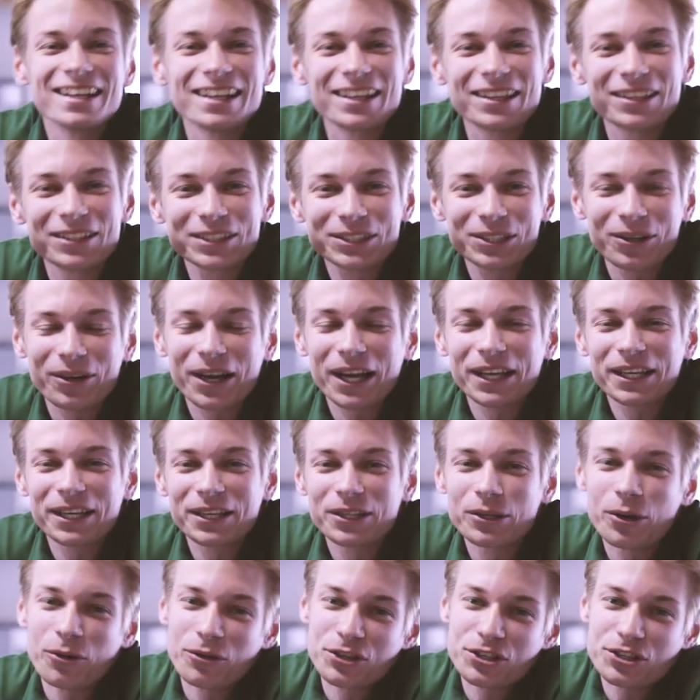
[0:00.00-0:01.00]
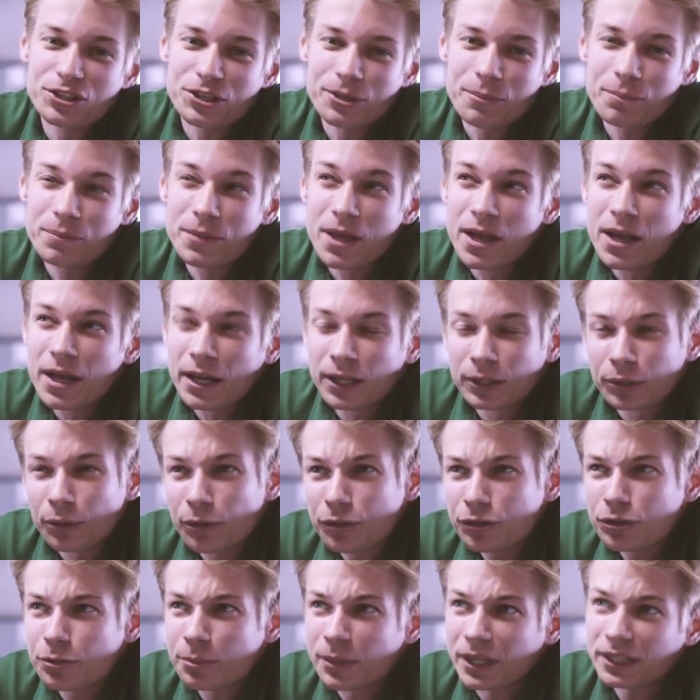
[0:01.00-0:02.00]
Ну что, какие новости?
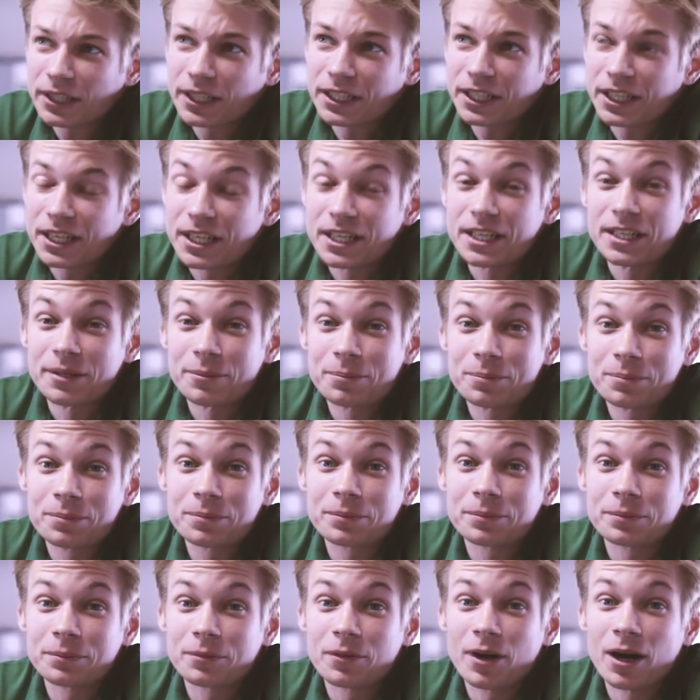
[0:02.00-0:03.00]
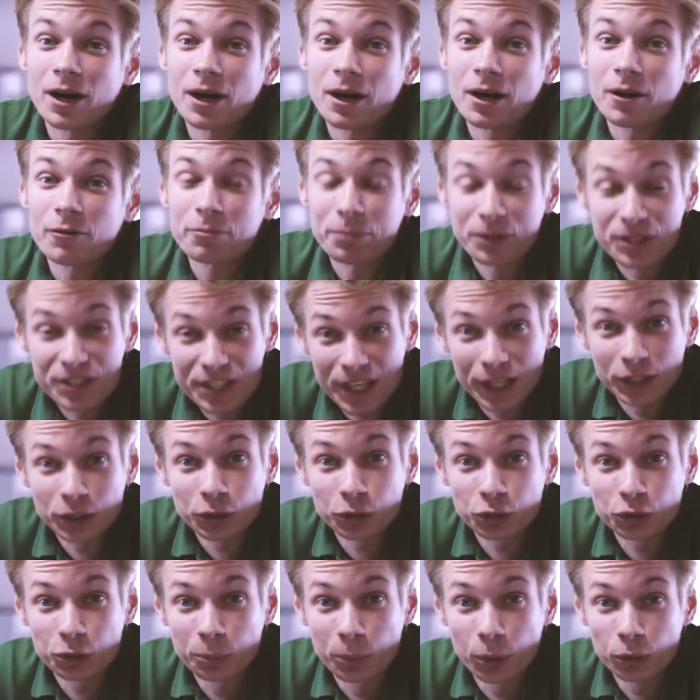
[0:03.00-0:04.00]
Новости у меня такие. А, в предстоящую
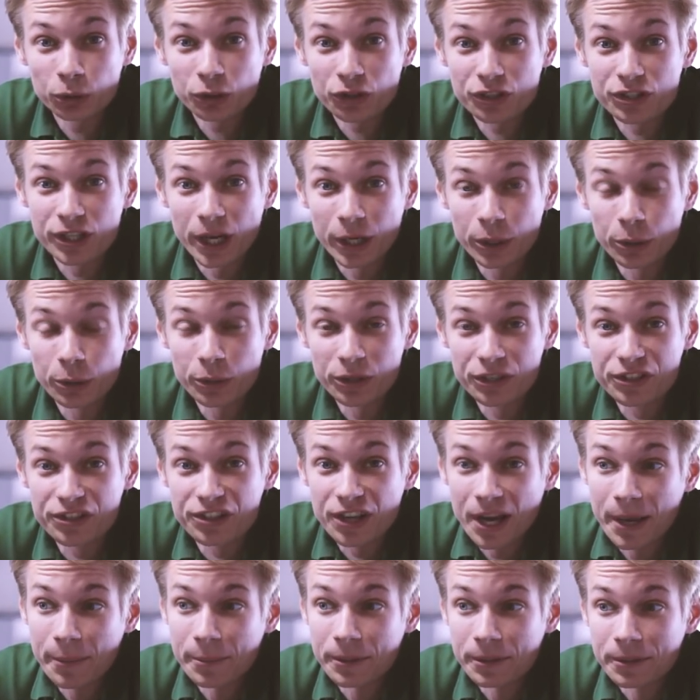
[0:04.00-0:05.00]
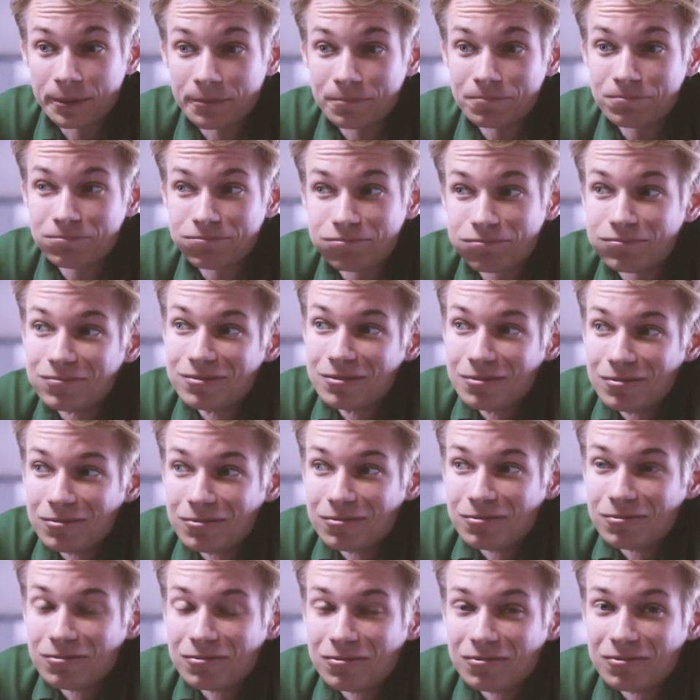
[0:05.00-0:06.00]
субботу сдаю экзамен.
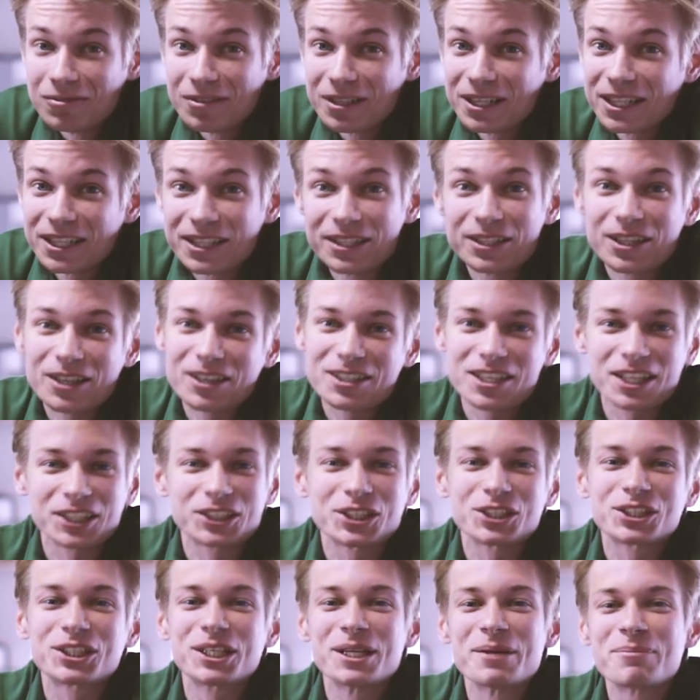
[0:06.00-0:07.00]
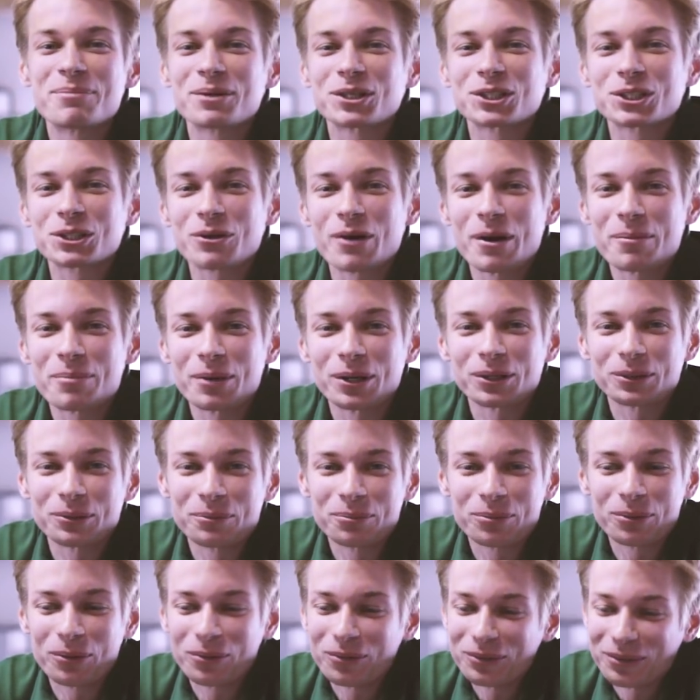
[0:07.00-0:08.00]
И достаточно сильно переживаю по этому
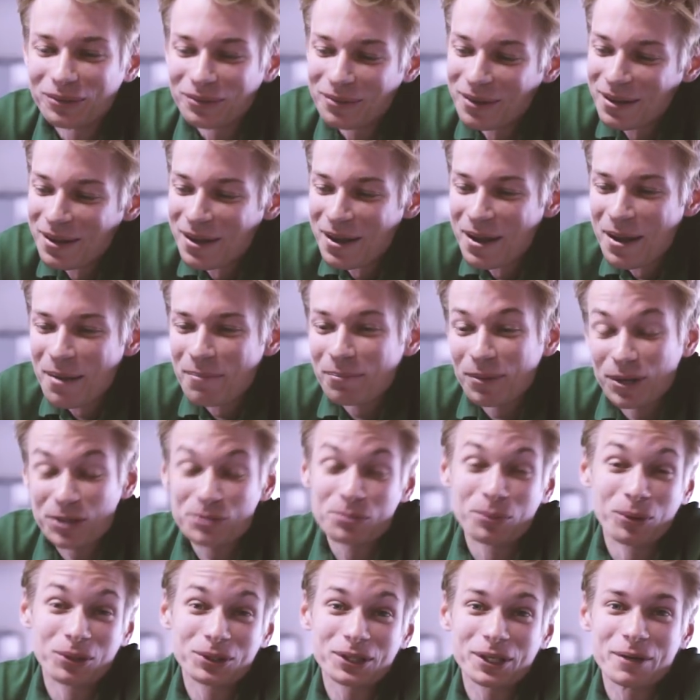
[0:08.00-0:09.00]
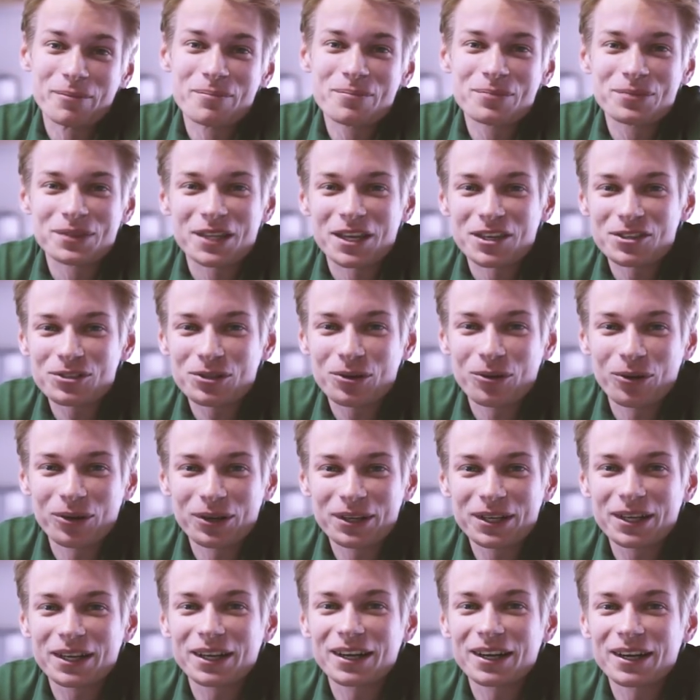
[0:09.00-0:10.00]
поводу. Посмотрим,
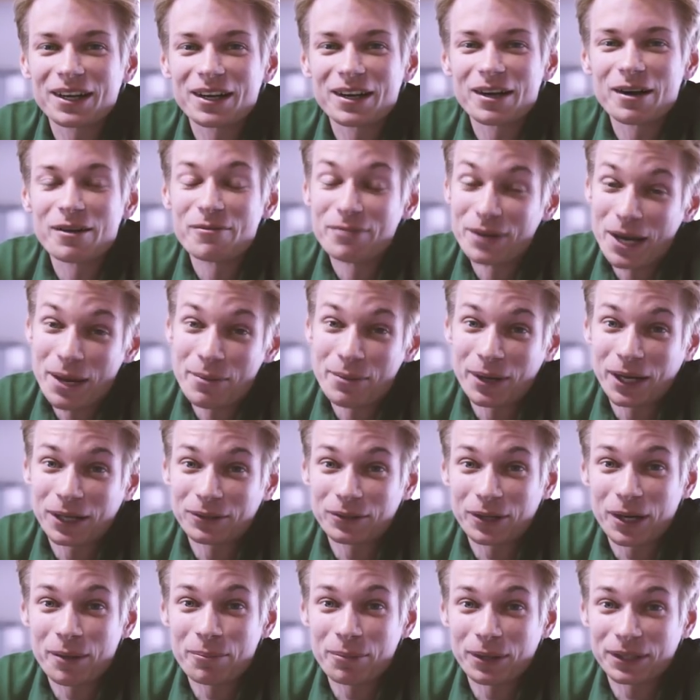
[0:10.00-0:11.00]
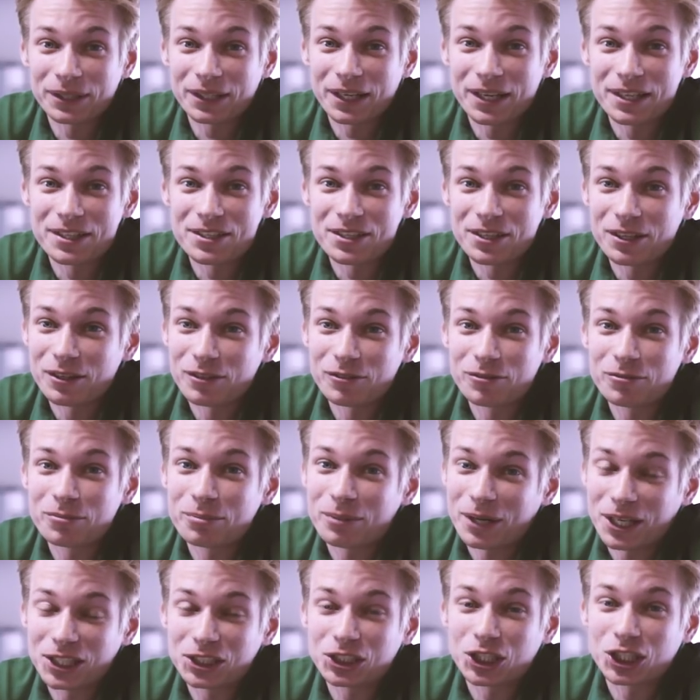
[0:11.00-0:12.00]
насколько время, которое я потратил в
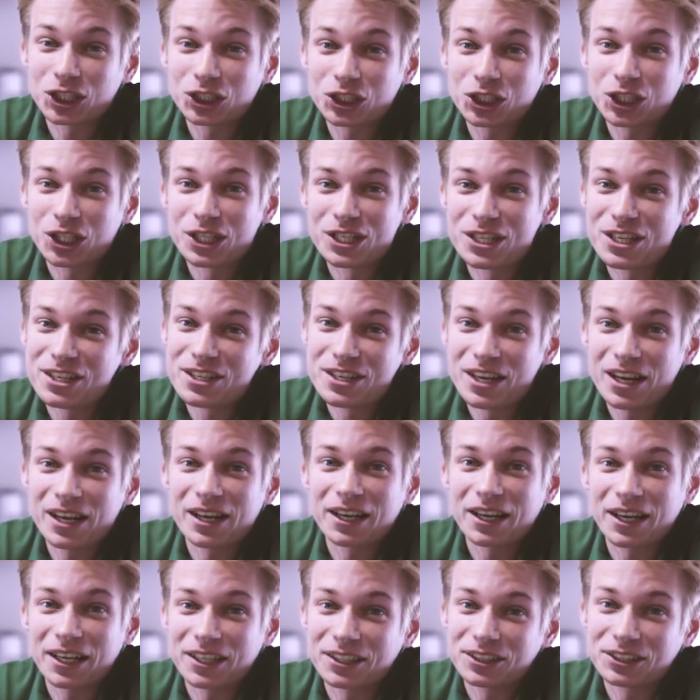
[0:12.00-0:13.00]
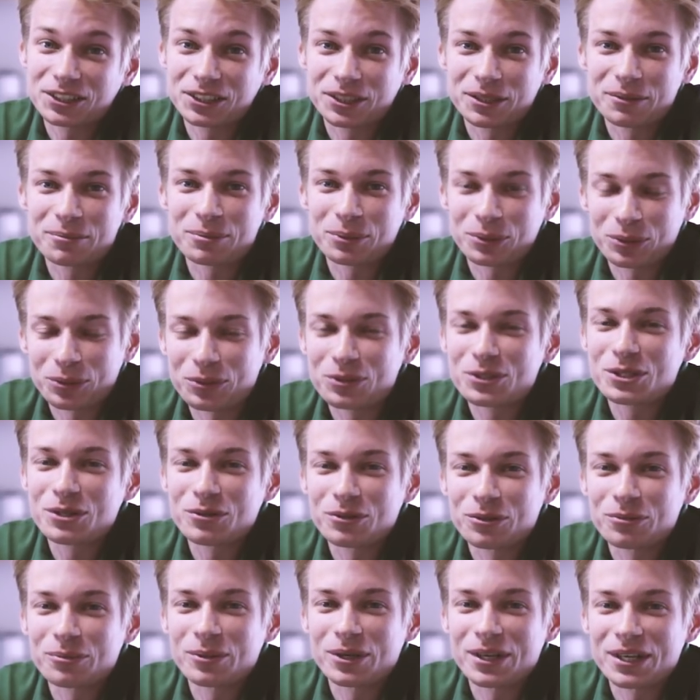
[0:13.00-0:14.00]
прошедшие недели, окажется
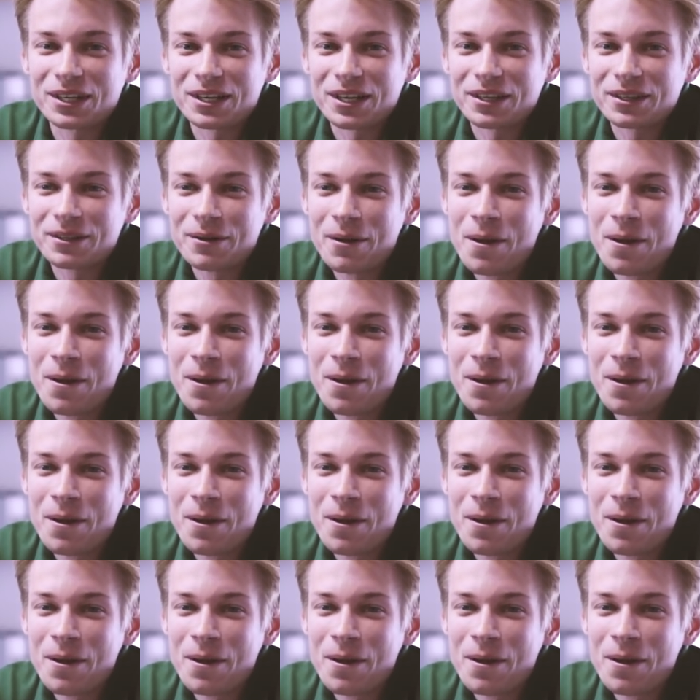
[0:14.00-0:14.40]
продуктивным или нет.